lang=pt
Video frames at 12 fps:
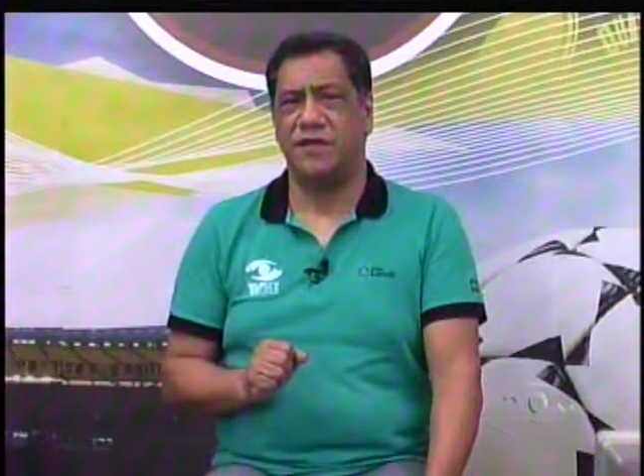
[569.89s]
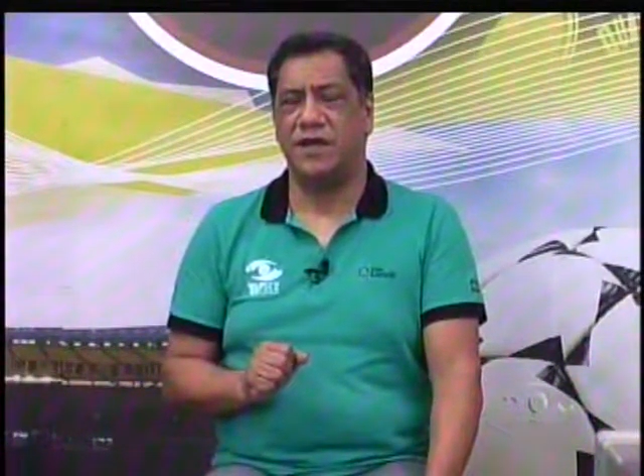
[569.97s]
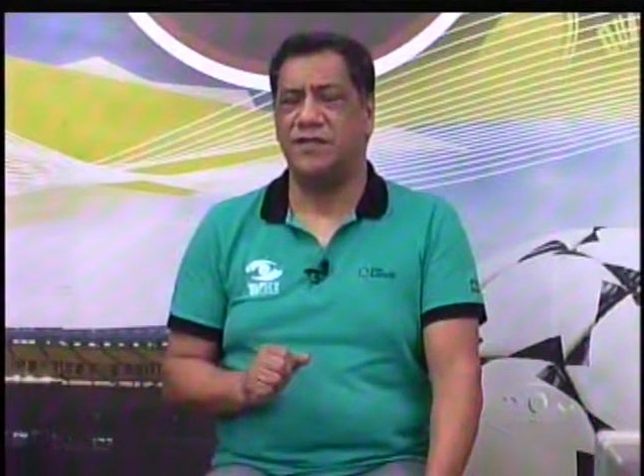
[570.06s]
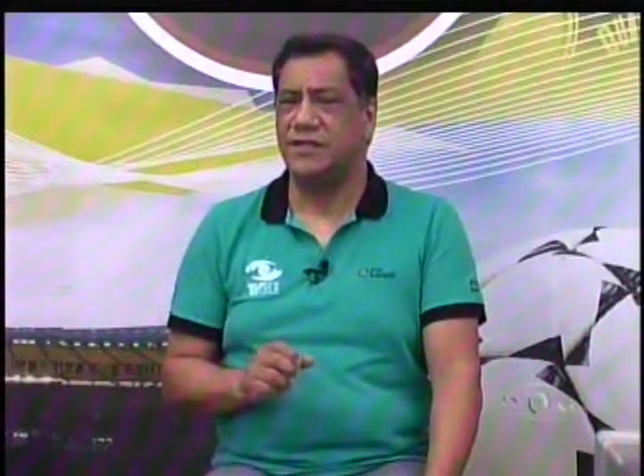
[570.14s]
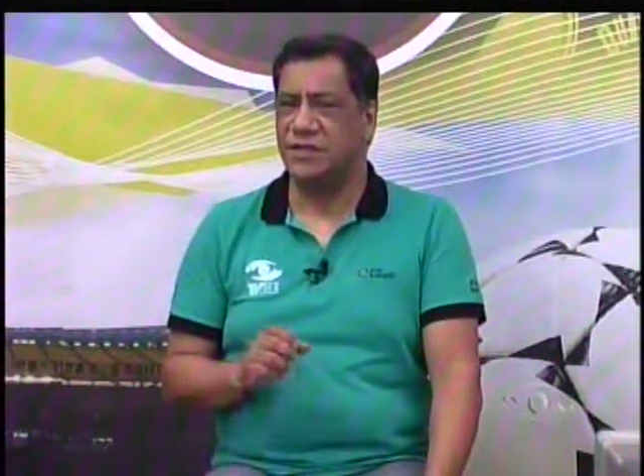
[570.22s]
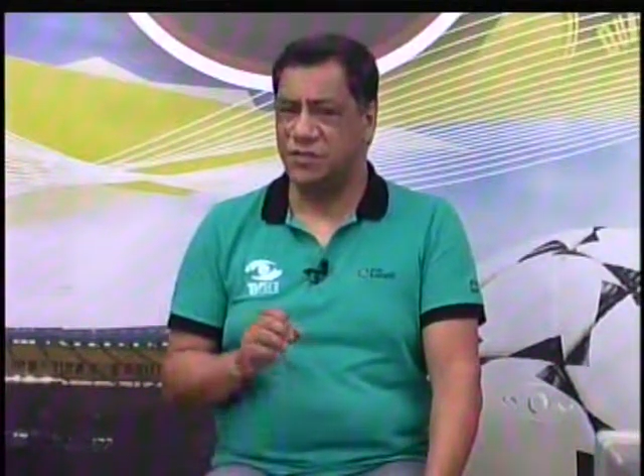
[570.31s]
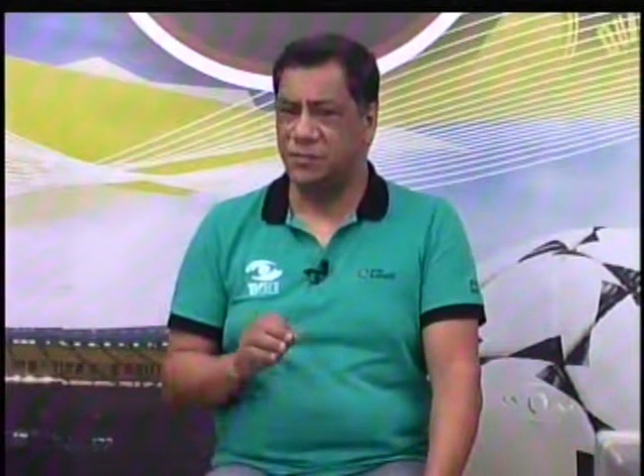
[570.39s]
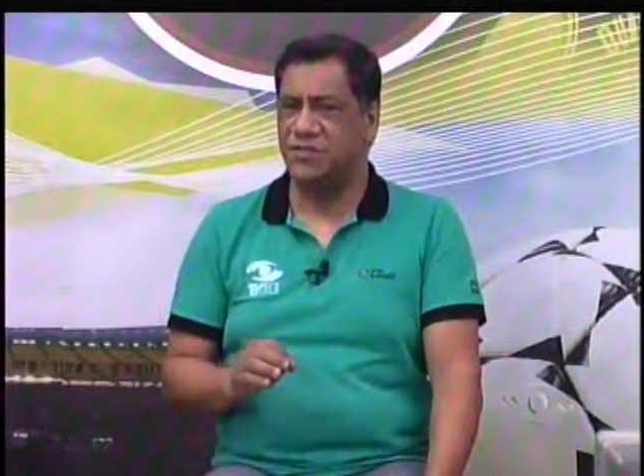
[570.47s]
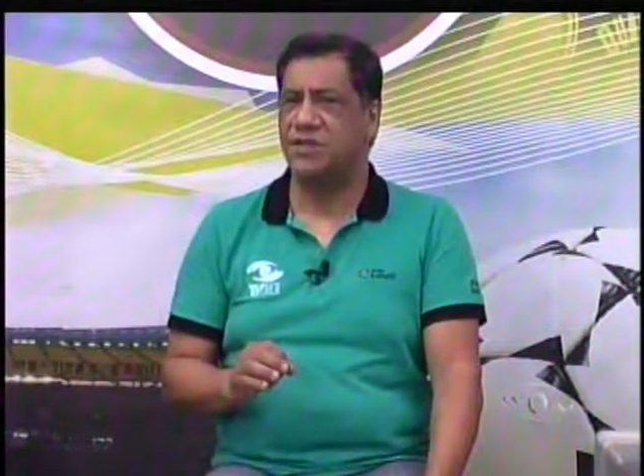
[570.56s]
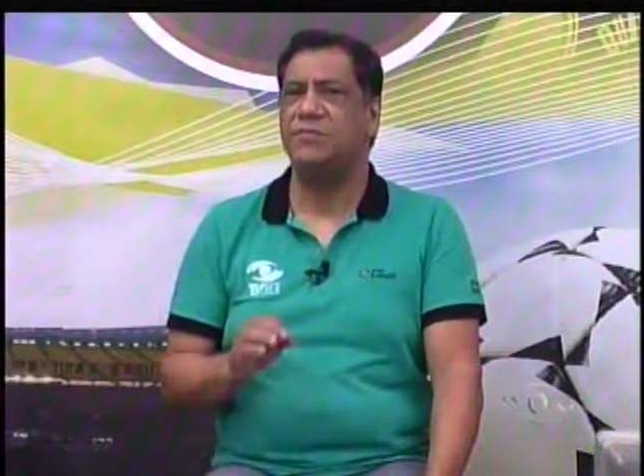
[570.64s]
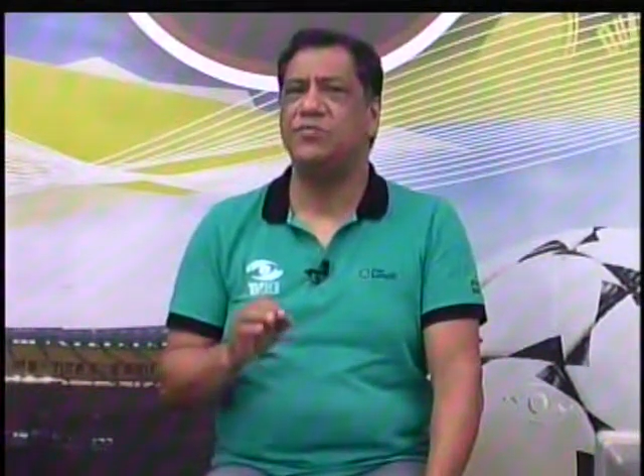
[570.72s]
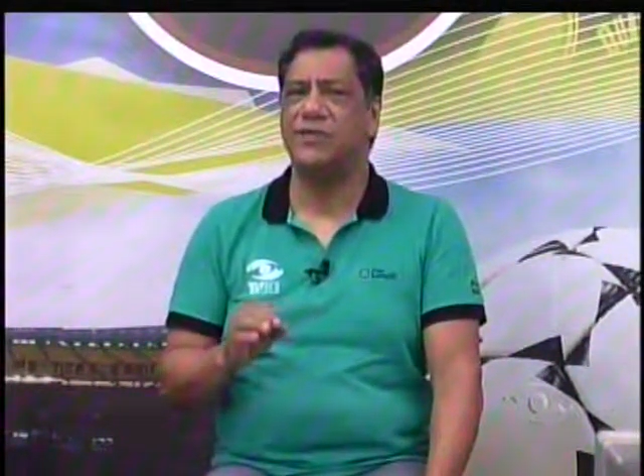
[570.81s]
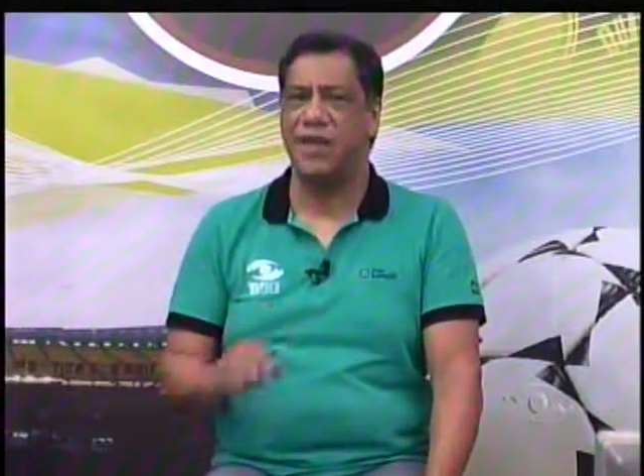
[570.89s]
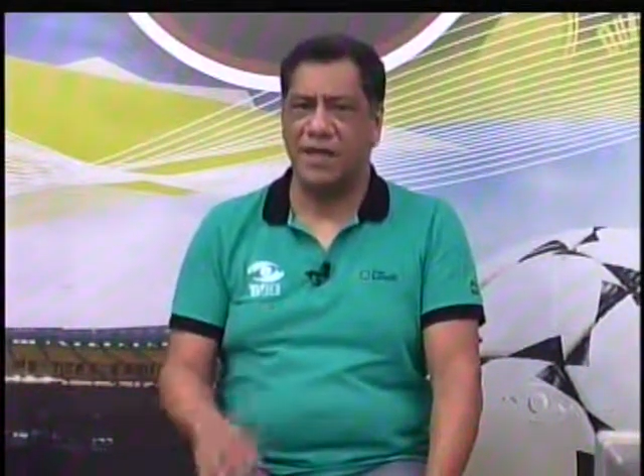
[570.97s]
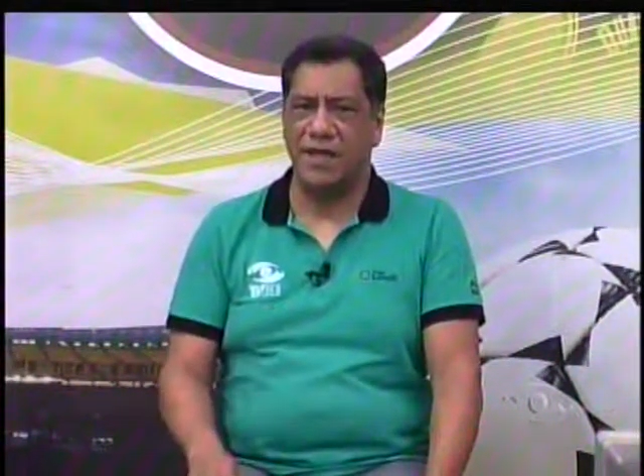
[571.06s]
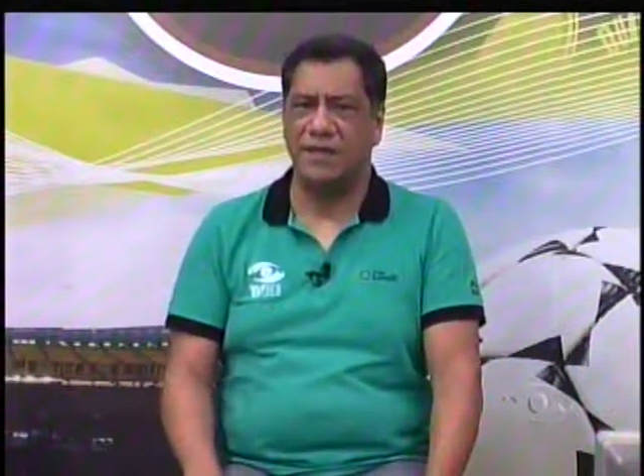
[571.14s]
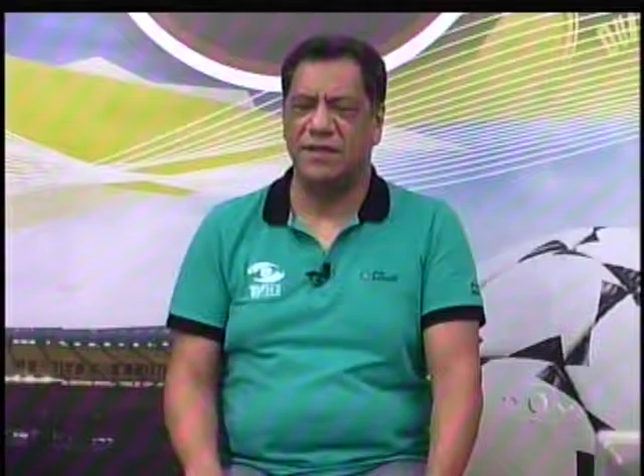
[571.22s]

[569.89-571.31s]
A seleção precisa mudar.